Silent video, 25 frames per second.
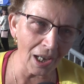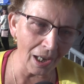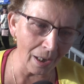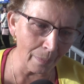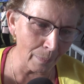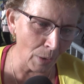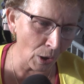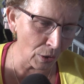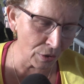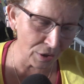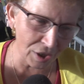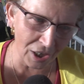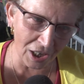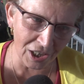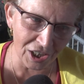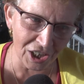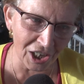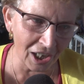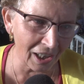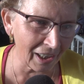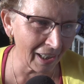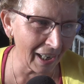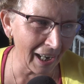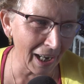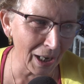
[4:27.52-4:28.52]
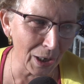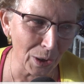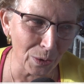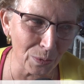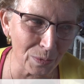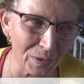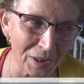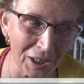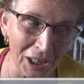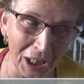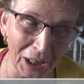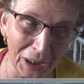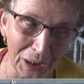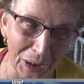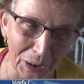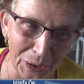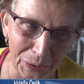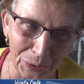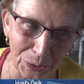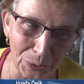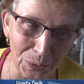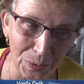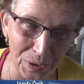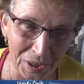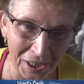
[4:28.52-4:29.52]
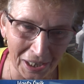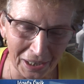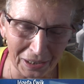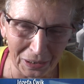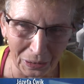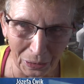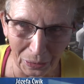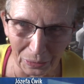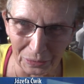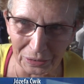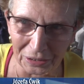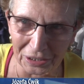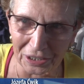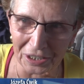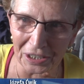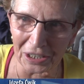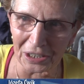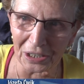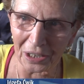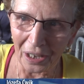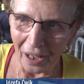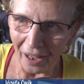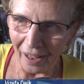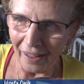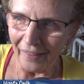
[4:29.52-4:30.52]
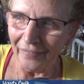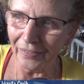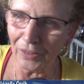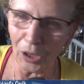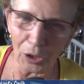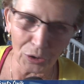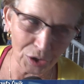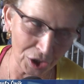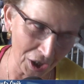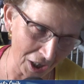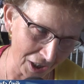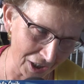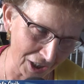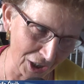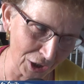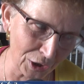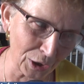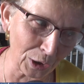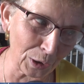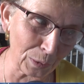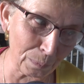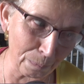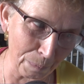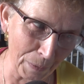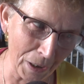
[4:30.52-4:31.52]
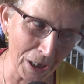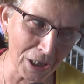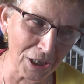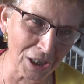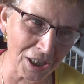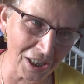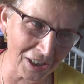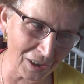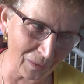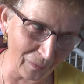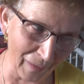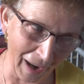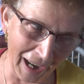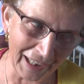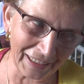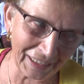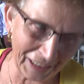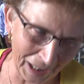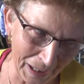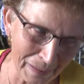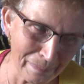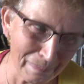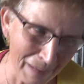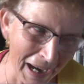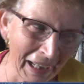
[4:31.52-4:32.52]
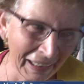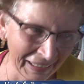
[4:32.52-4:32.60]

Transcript: Emocje sięgają zenitu, seniorki, no 65 z watem,